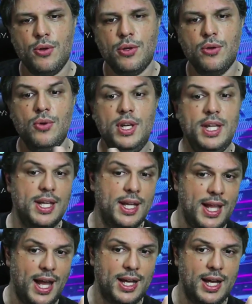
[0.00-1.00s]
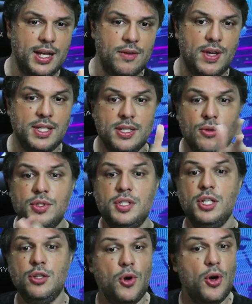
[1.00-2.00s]
que o líder da gangue vai ser o
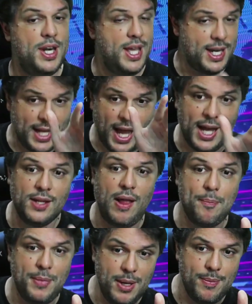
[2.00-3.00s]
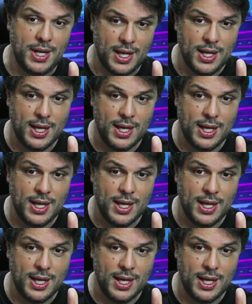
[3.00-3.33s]
Cid Moreira narrando a Bíblia.